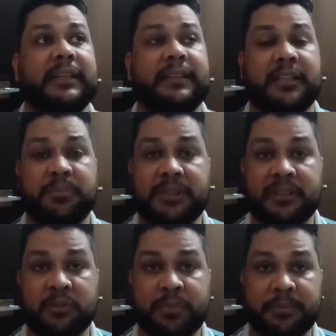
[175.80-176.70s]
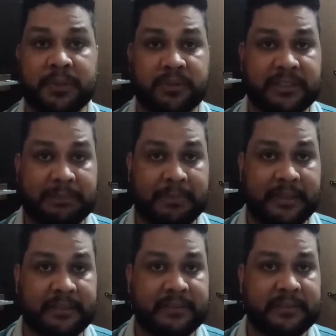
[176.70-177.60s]
terminando o primeiro
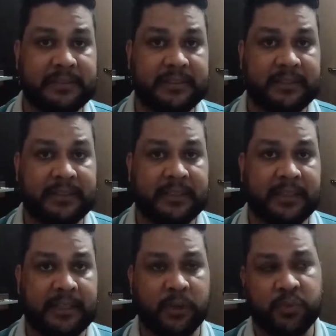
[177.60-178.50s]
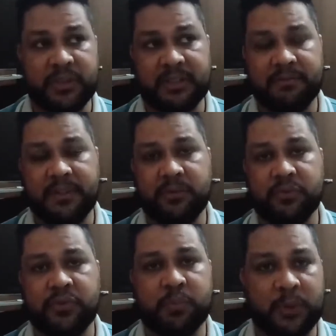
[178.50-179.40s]
semestre. Eu tinha vindo
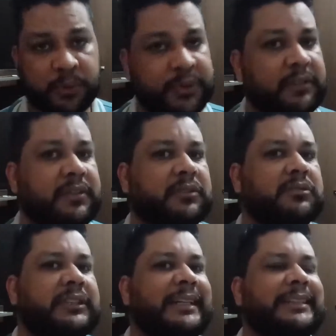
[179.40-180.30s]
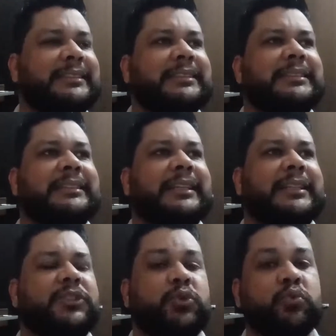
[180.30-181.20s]
de uma outra faculdade que era de